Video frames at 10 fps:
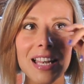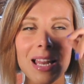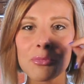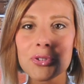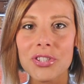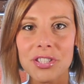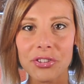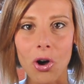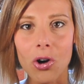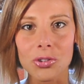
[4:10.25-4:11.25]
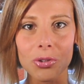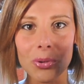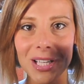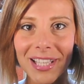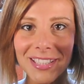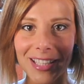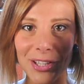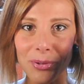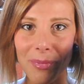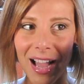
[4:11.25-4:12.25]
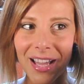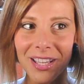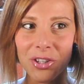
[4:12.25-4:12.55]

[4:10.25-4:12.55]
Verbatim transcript: la mousse di tonno, quella della Rioma,